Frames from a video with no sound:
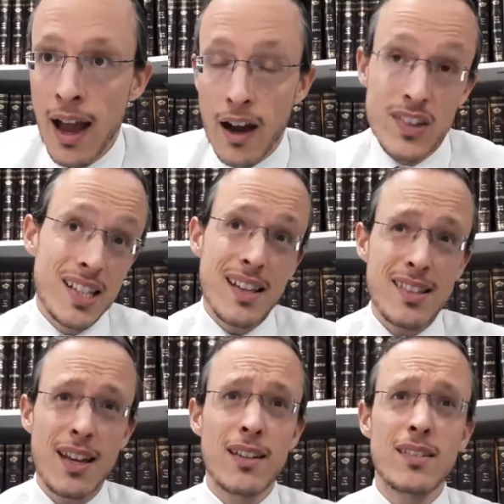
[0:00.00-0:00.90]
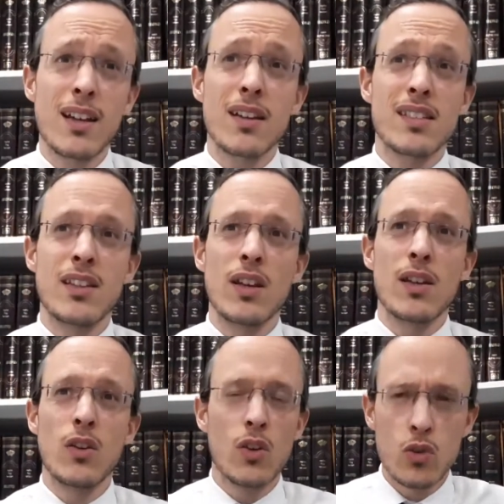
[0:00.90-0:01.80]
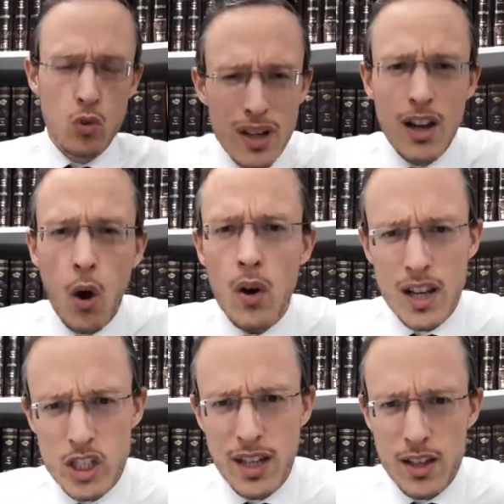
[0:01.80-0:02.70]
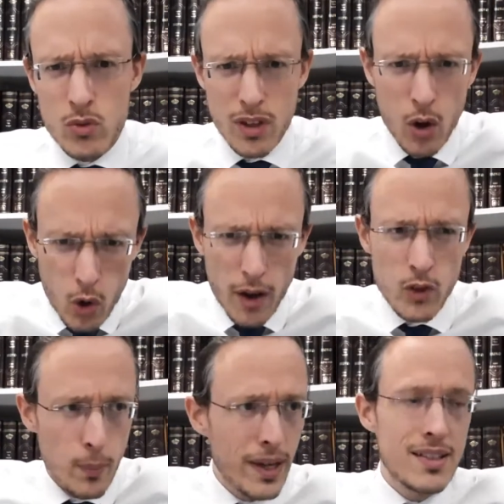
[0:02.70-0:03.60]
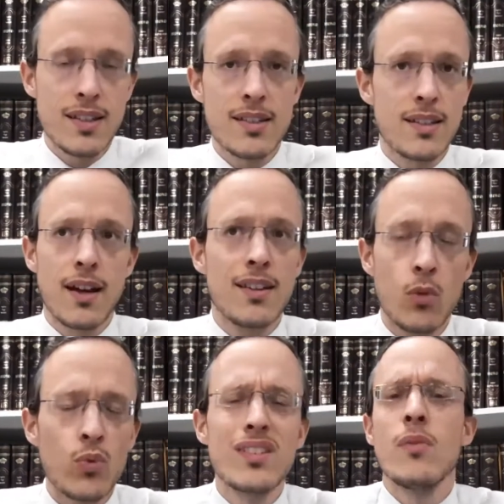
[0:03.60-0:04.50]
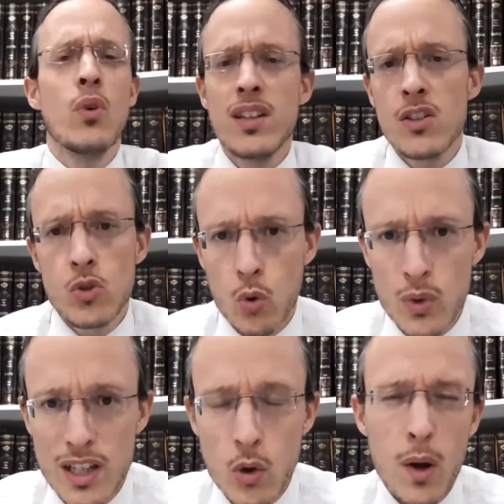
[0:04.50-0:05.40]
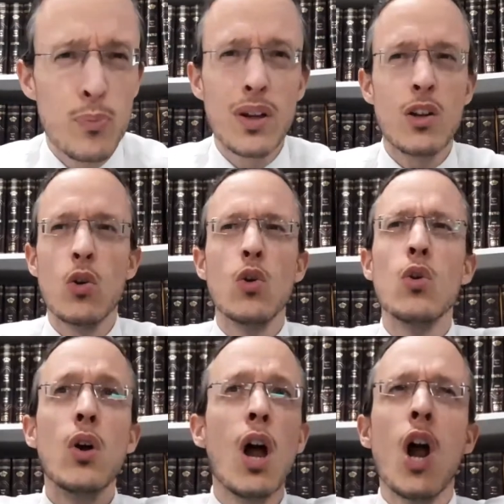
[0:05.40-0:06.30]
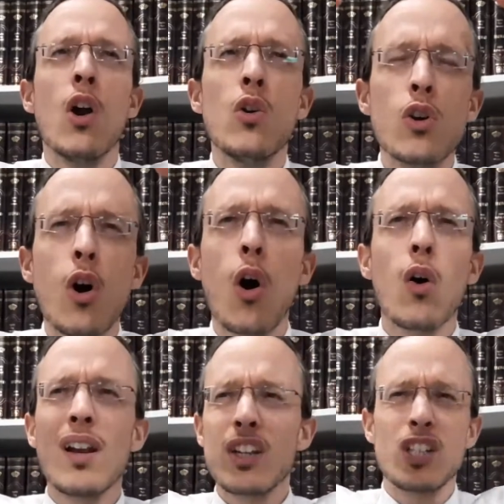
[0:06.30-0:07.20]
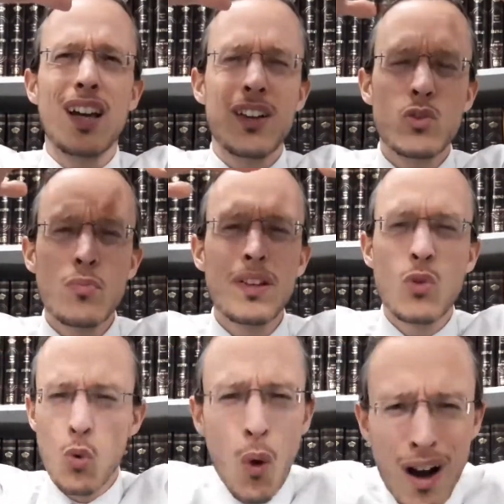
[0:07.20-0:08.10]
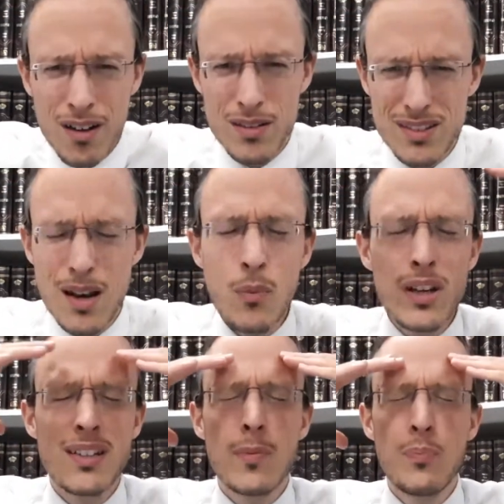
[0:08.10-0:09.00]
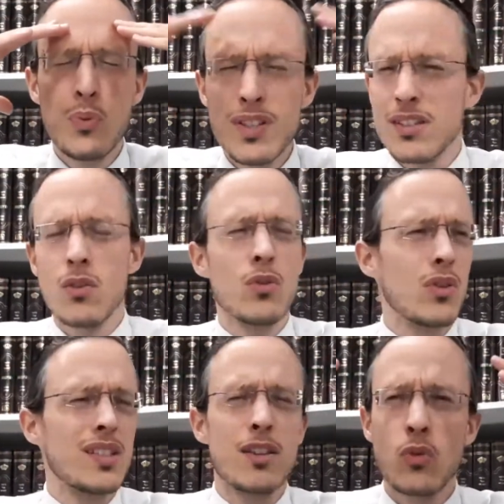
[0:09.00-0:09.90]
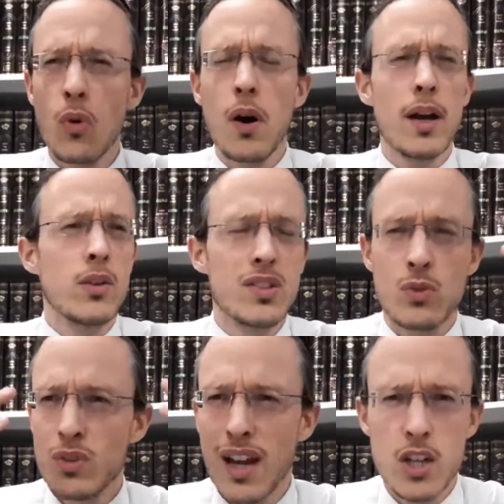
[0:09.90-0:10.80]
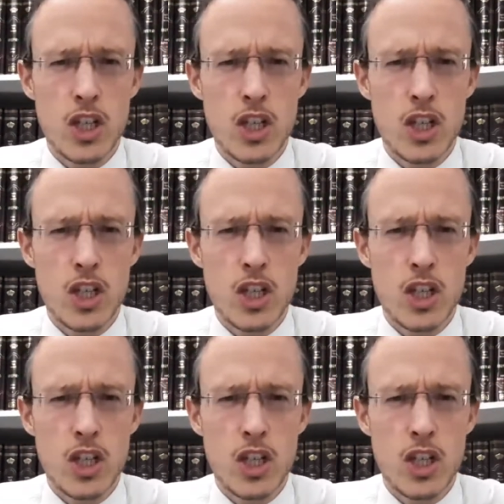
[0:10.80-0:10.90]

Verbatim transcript: Rav Israël Salanter, c'était euh, tous les grands de la génération, d'accord, le Rav de Brice, etc., ont témoigné sur lui qu'il aurait pu être le, le, grand de la génération, mais de loin, tellement il était puissant dans sa Torah, dans son Irat